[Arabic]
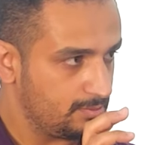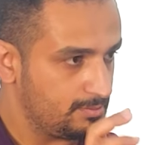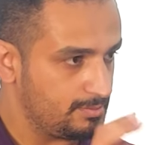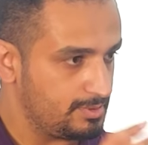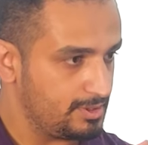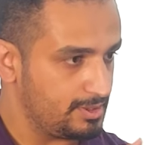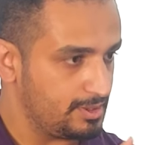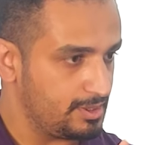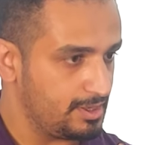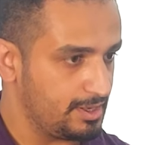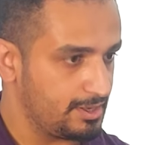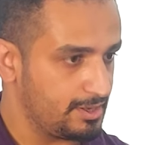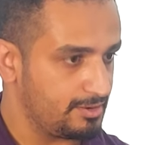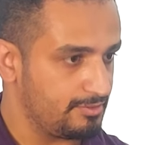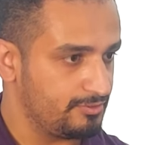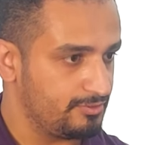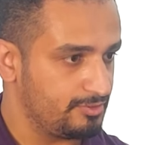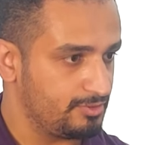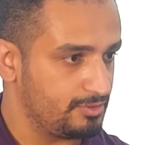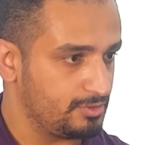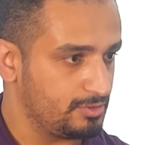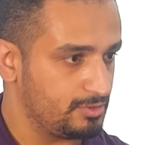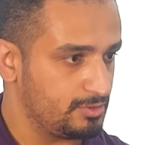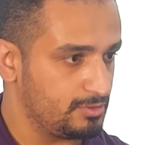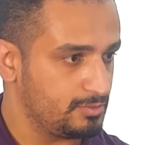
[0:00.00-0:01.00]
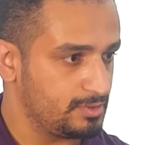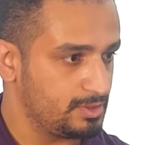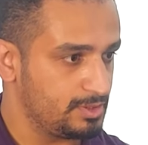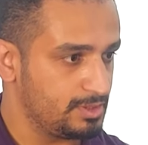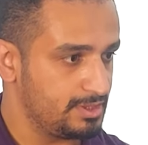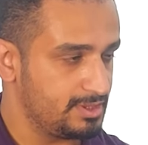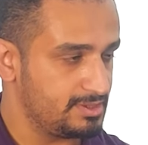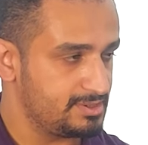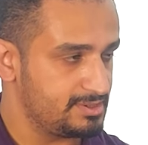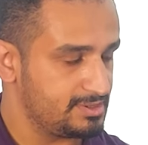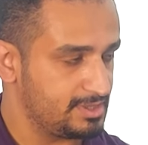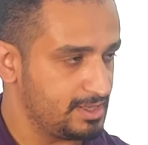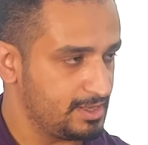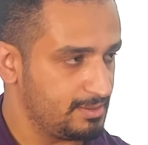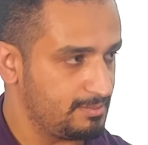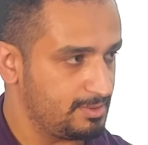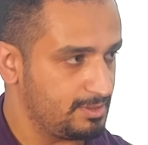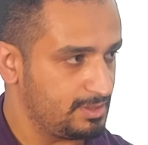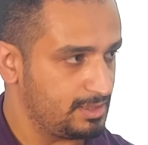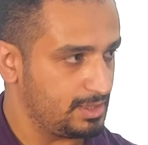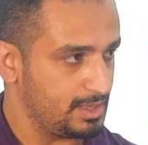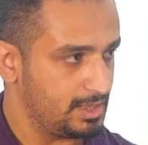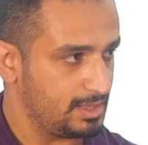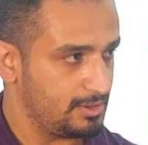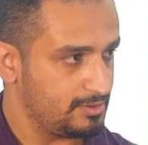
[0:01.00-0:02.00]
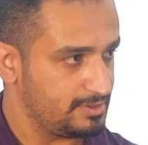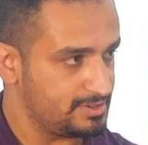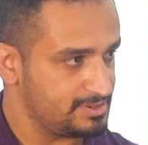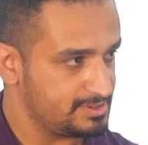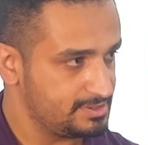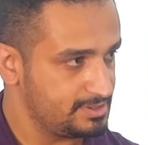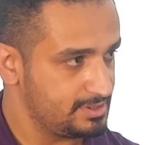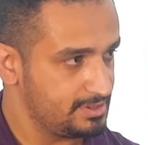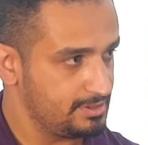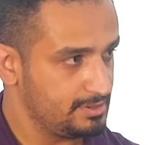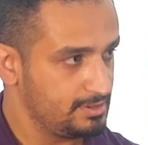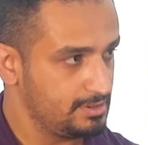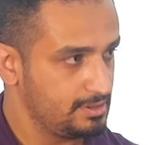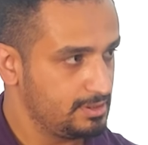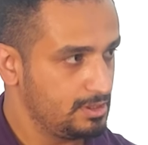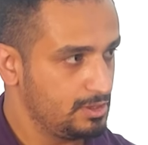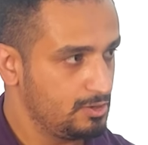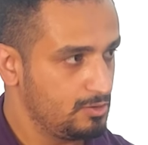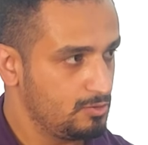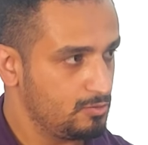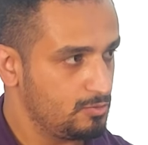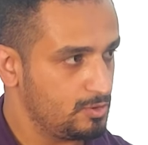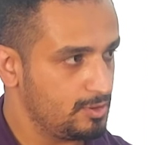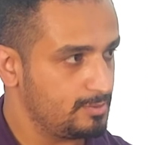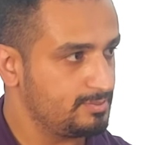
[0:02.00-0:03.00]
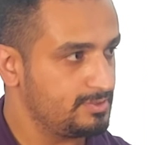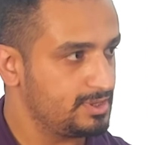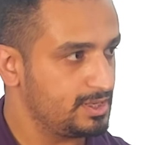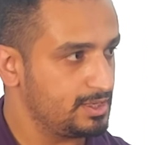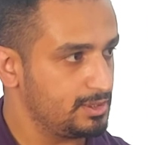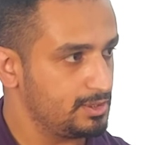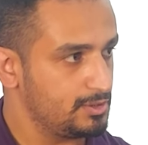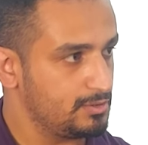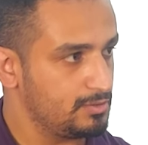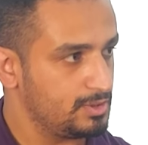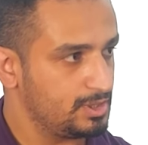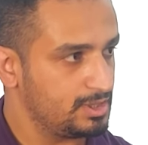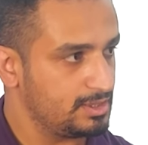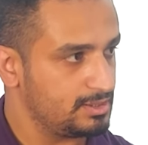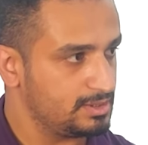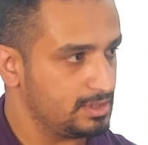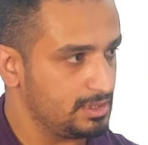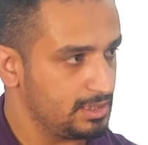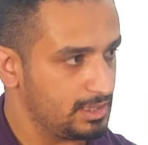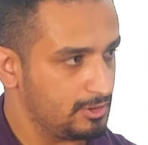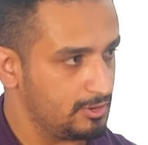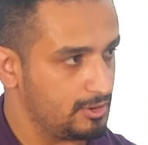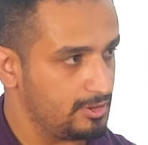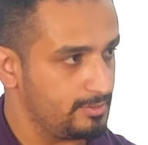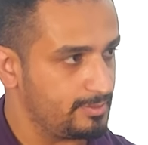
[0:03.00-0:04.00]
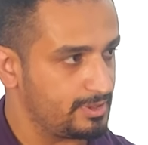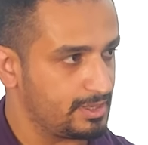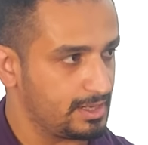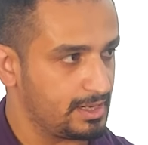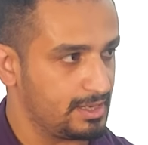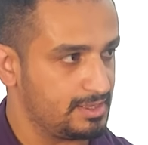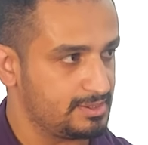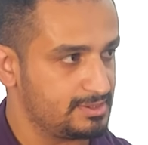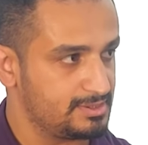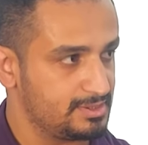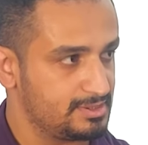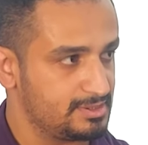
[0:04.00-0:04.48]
بيعرف ان هو يستقبل الحواس دي ويبدا ان هو يدي الاوامر على